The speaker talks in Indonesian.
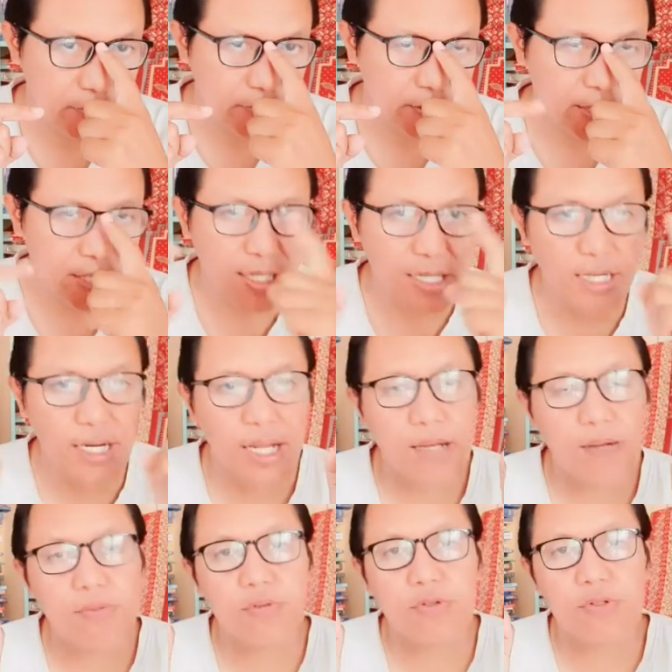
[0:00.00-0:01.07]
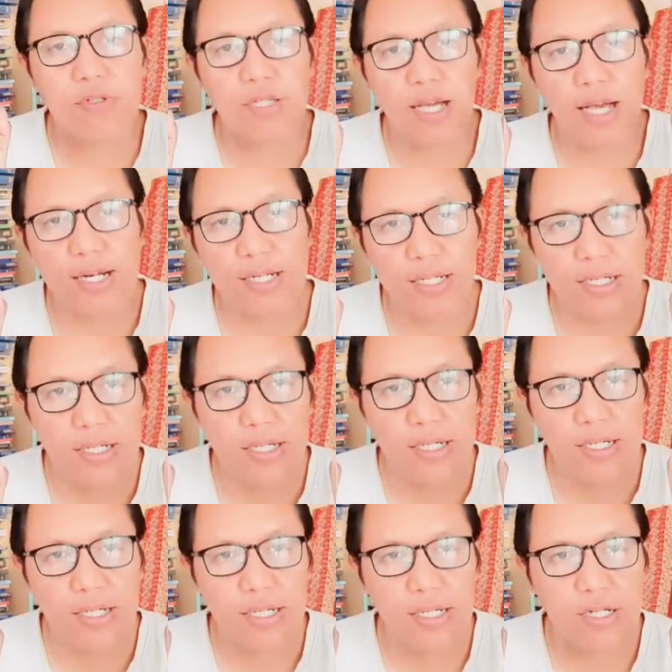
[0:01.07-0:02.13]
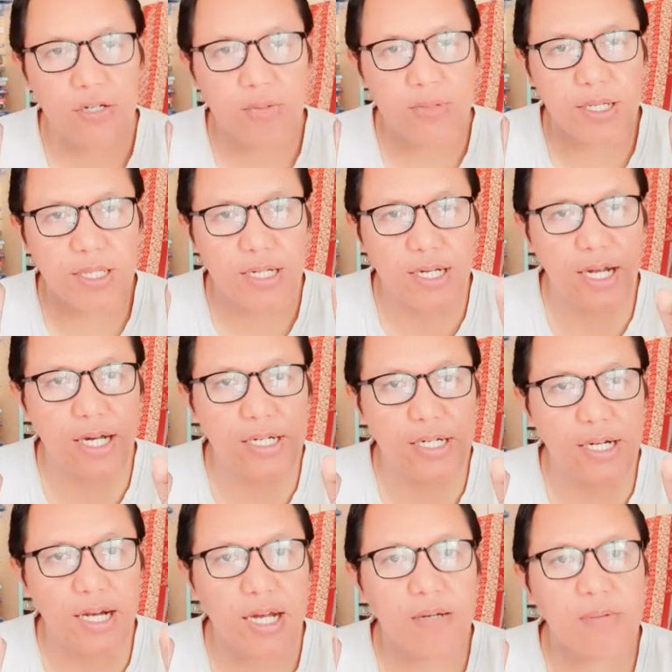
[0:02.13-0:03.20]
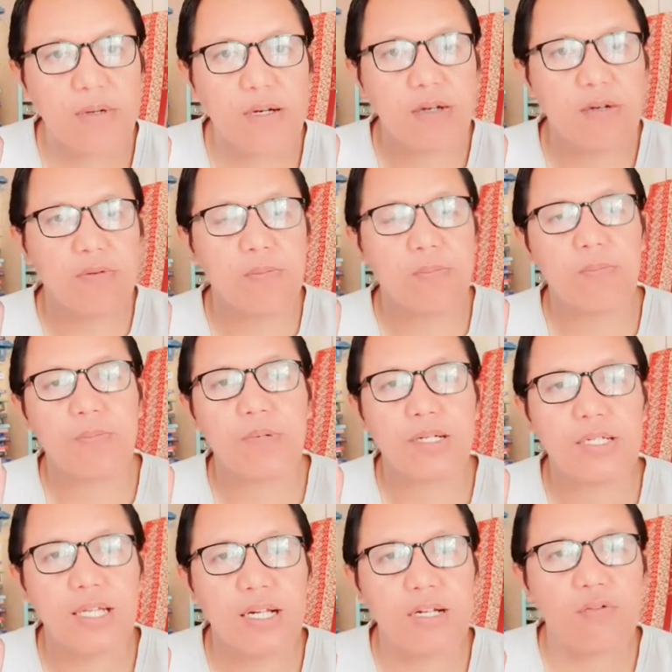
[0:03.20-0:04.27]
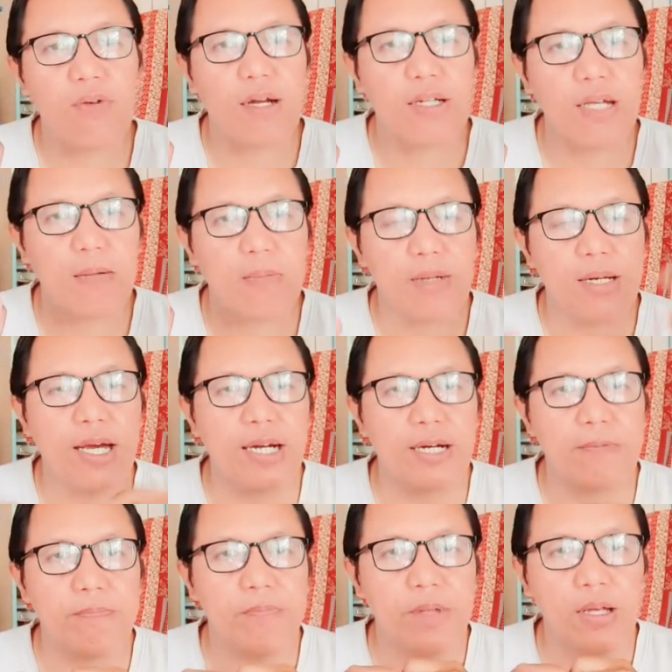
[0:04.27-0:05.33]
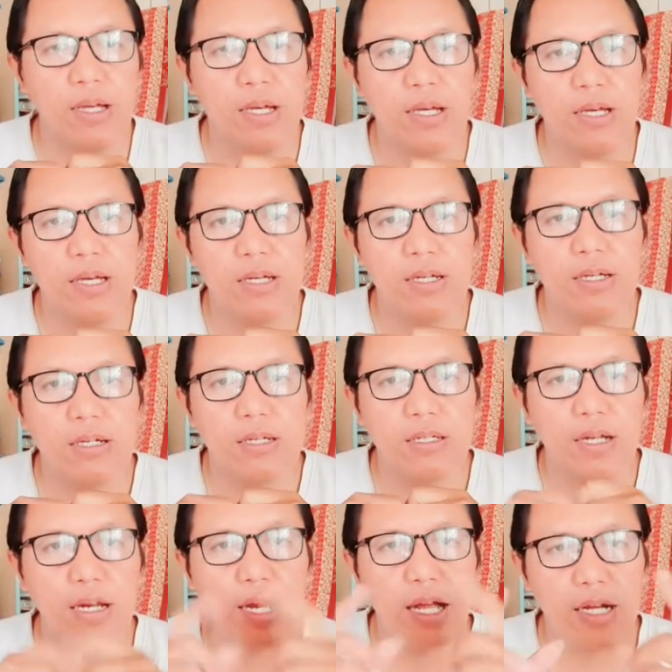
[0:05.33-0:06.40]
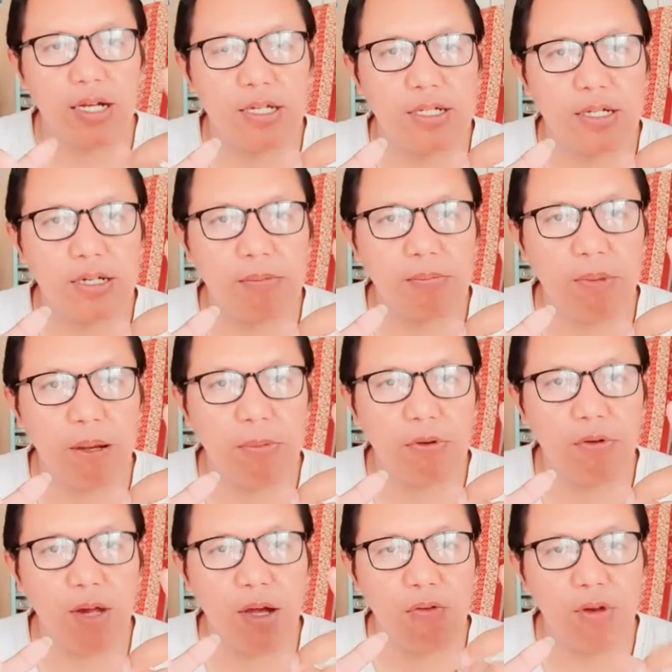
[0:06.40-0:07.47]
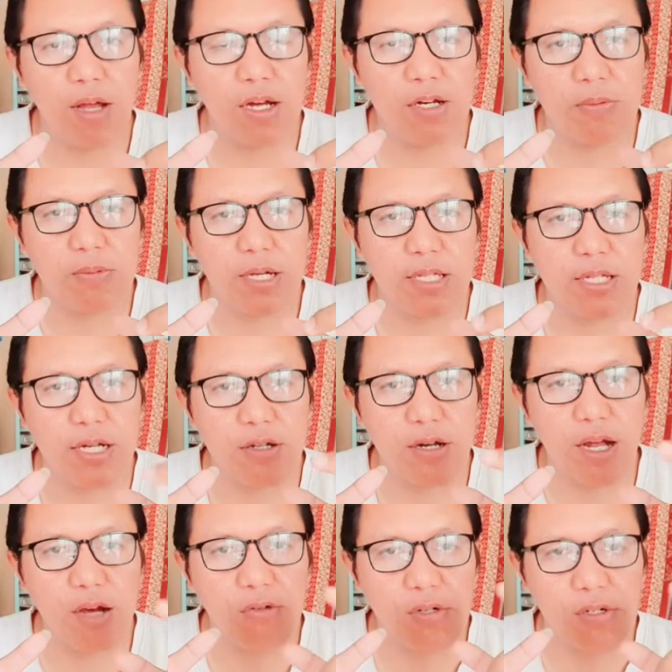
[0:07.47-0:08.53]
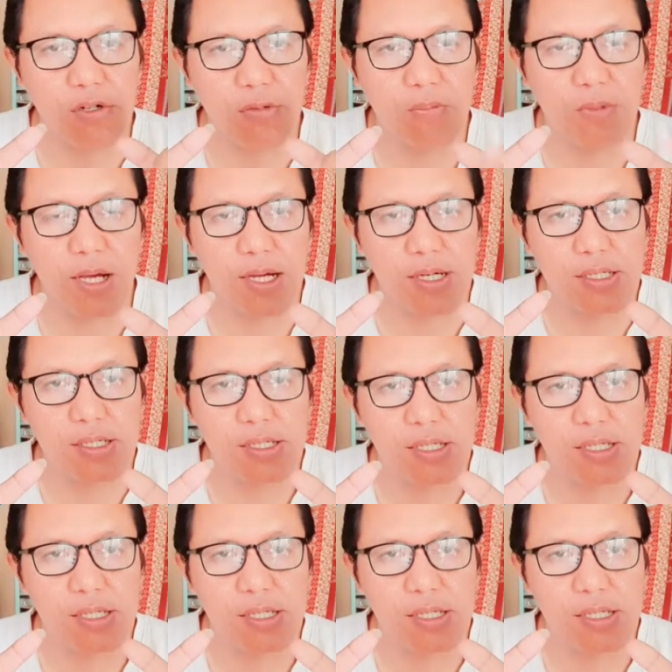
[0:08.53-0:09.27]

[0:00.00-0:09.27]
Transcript: Tagline adalah wujudkan hidup sejahtera dengan perencanaan keuangan yang benar lagi sering Pak B ulang-ulang rupiah itu adalah hidup yang